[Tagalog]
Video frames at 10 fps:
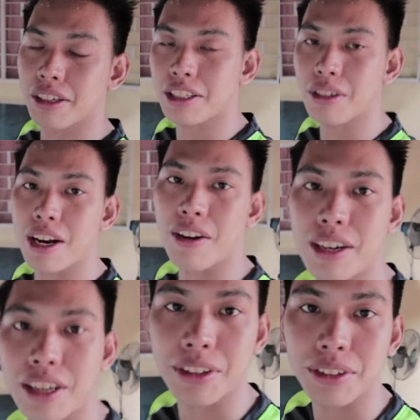Kaso wala akong
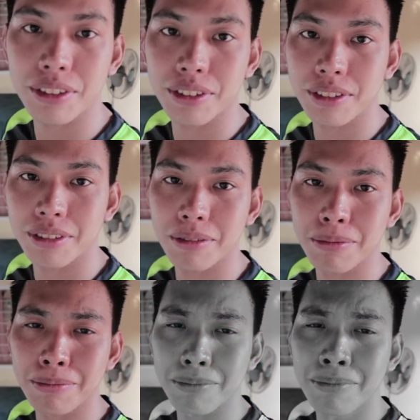kalaro.
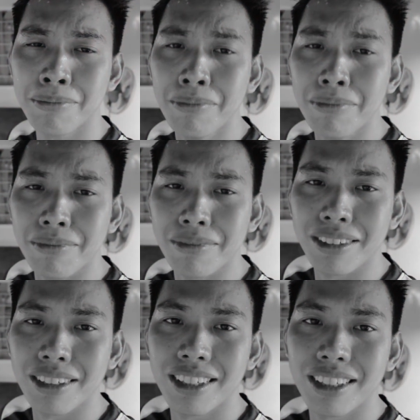Bakit
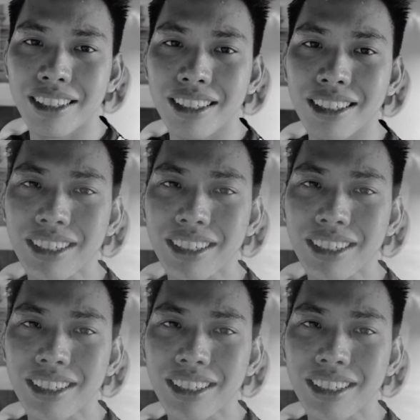parang